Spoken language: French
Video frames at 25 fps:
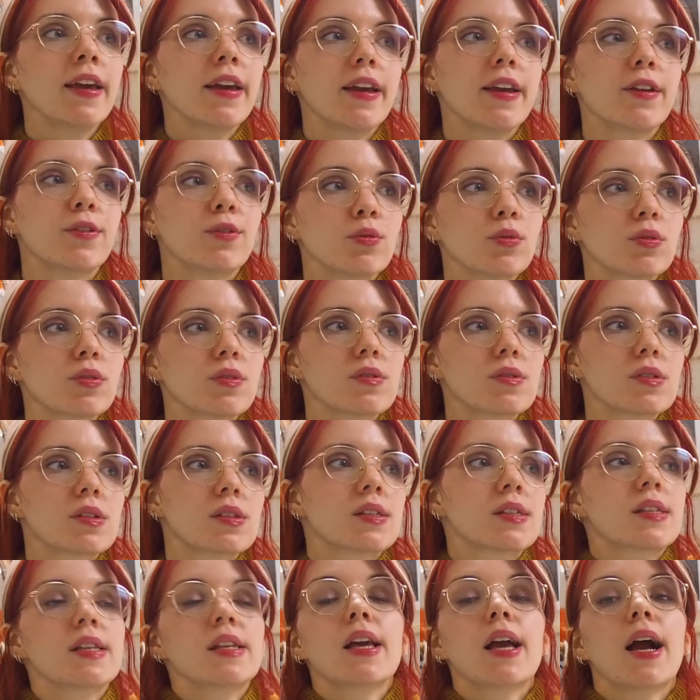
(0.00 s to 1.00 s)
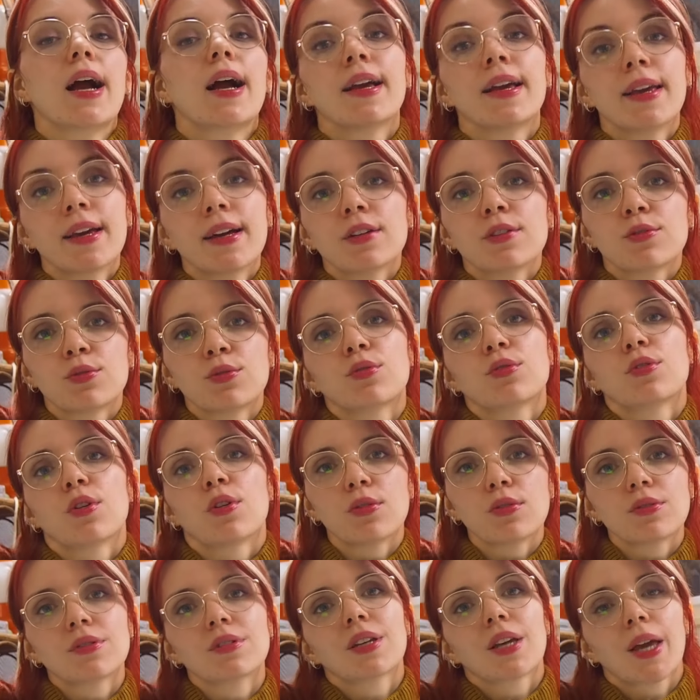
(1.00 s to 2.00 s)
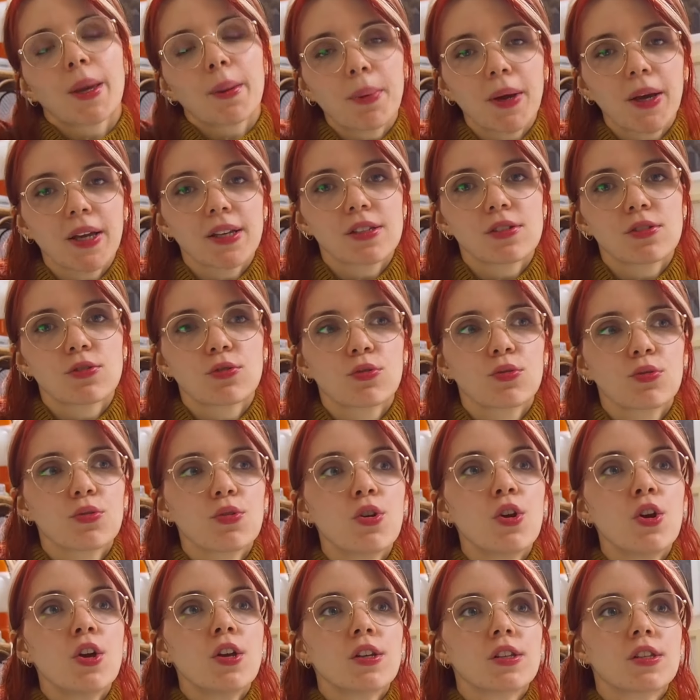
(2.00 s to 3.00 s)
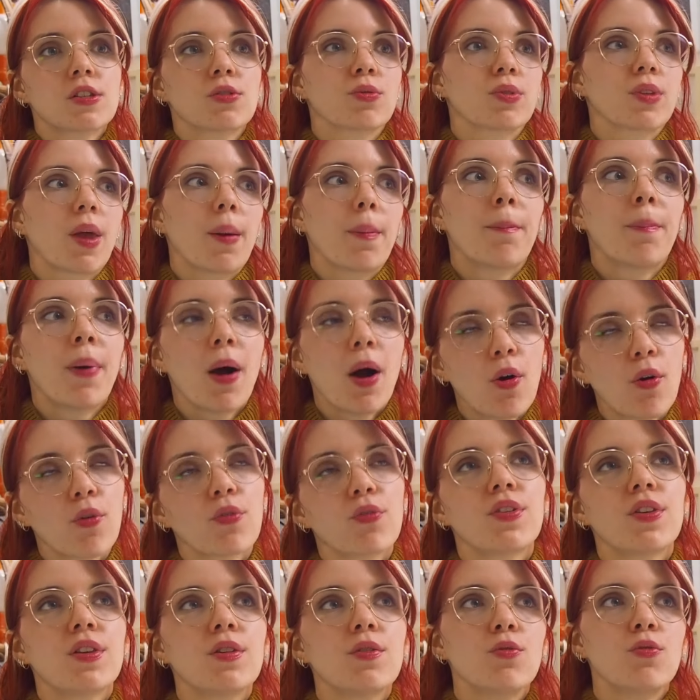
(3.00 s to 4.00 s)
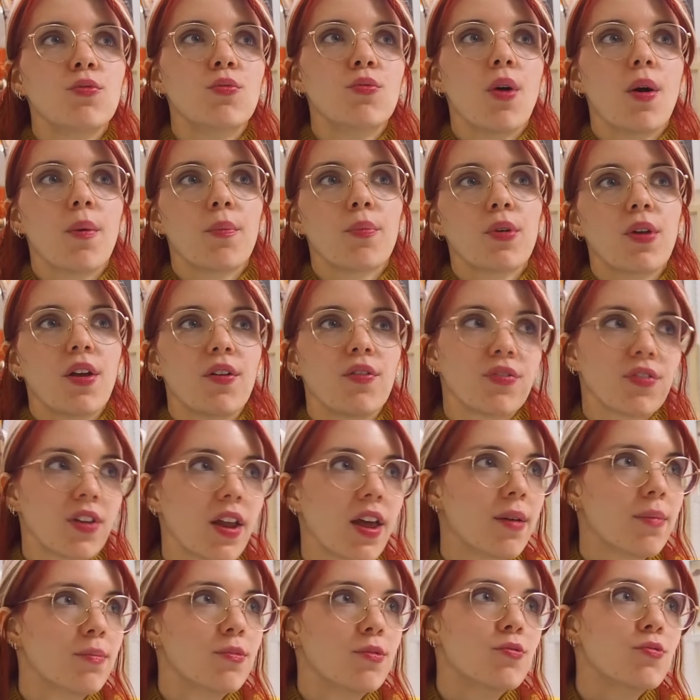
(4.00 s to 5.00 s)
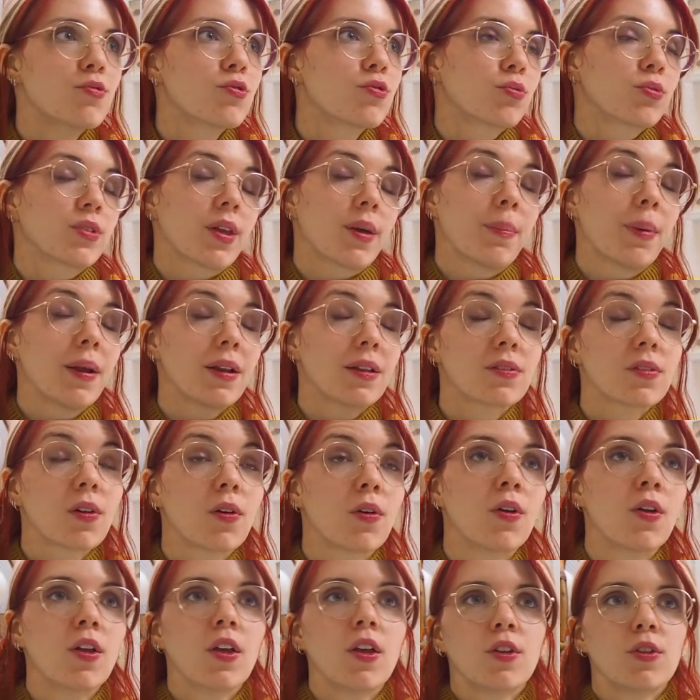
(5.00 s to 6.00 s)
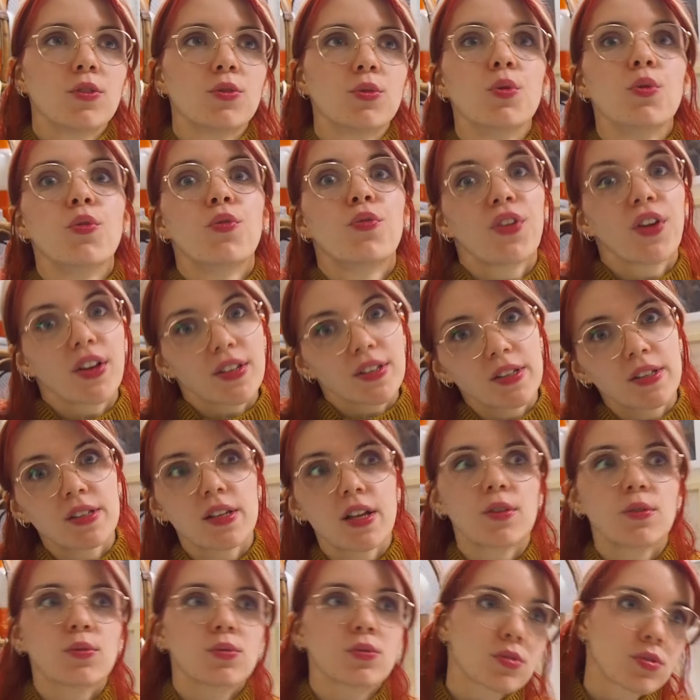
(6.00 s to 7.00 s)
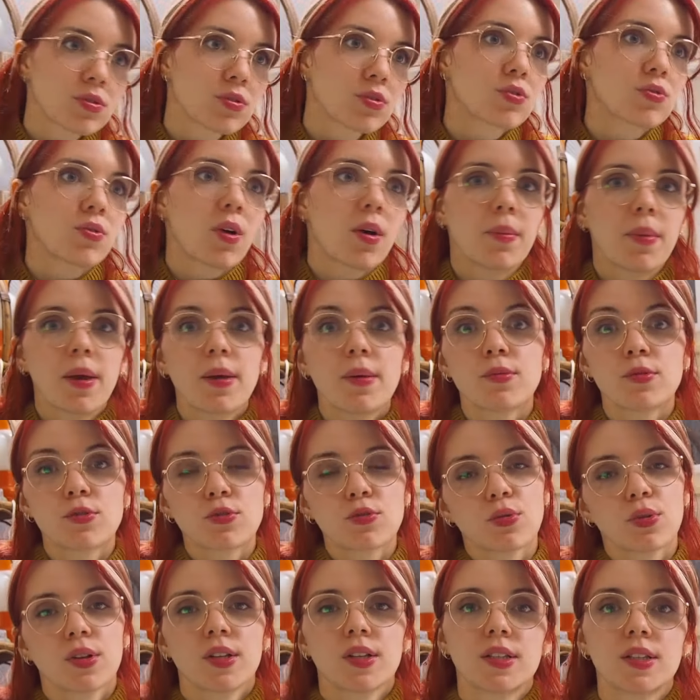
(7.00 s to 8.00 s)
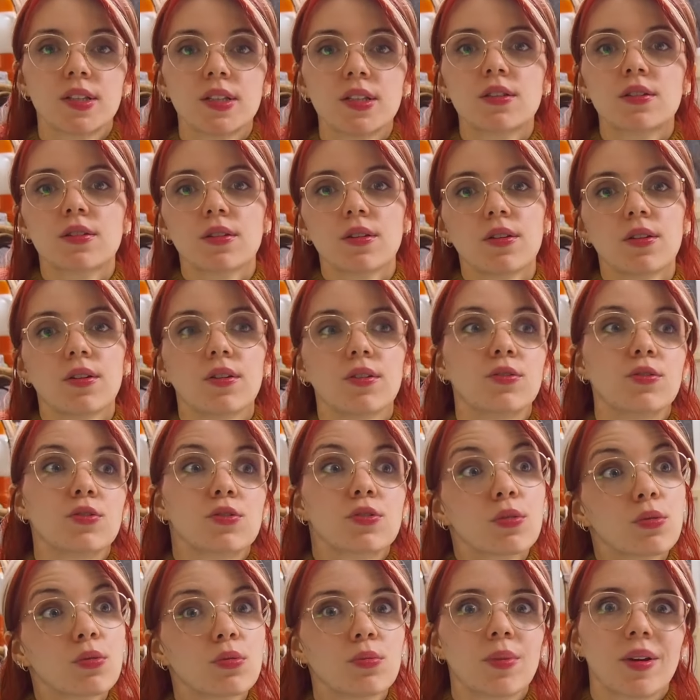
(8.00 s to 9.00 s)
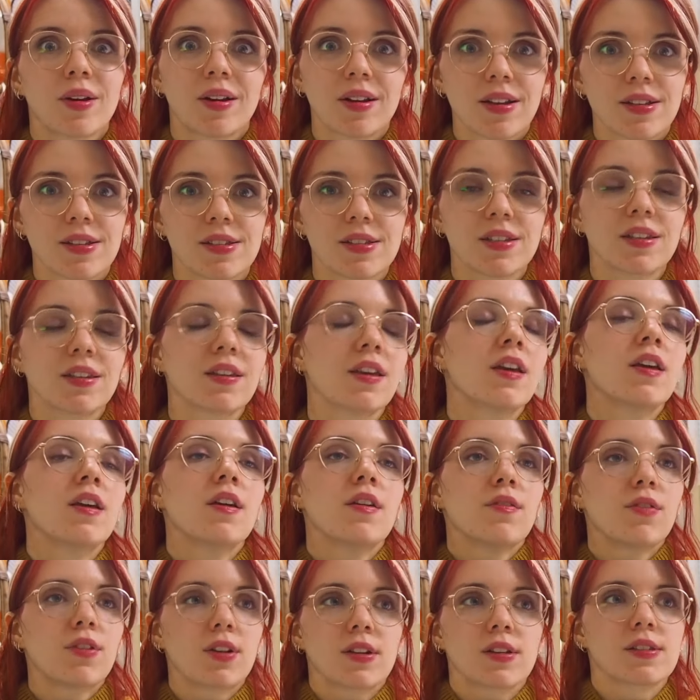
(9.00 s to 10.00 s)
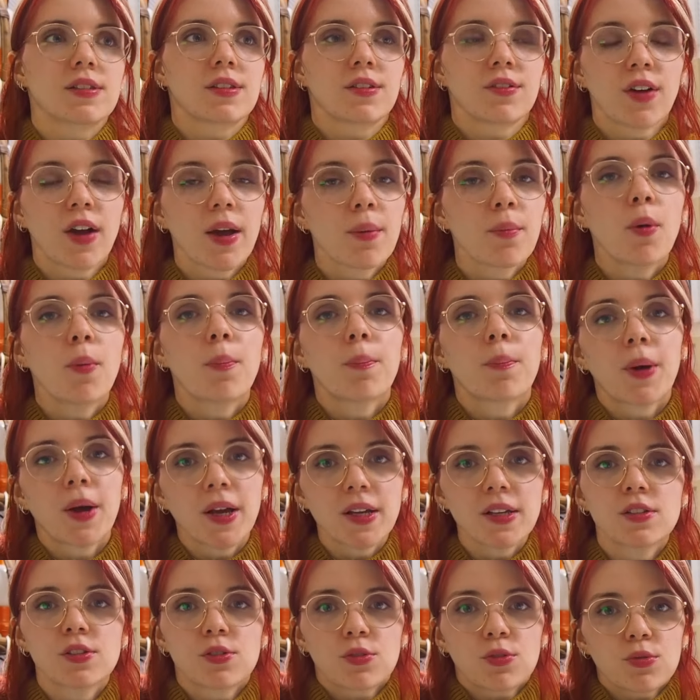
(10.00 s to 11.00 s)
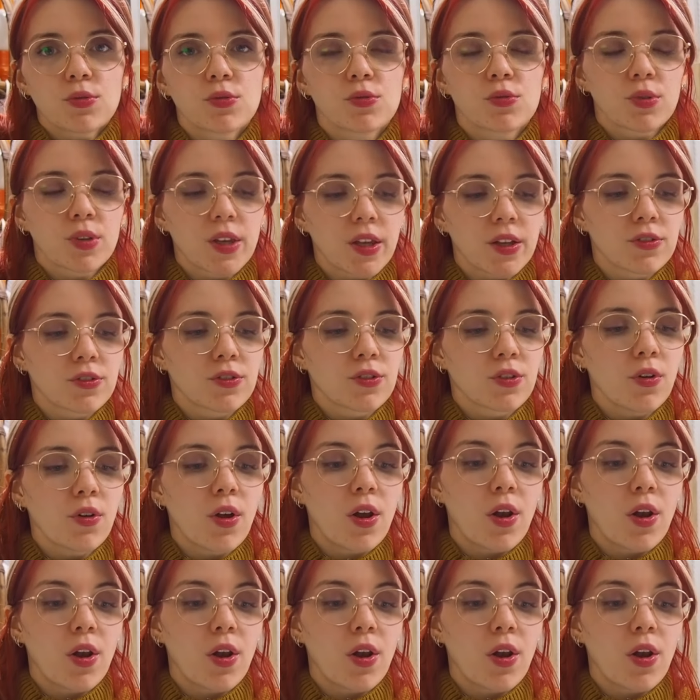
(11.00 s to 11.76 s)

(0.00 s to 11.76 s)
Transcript: Et donc c'est un gain de temps très précieux si on n'a pas envie ou un peu la flemme ou qu'on n'a pas le temps de faire ses annonces soi-même sur les sites euh, de seconde main classique. Voilà, c'est vraiment précieux ce gain de temps.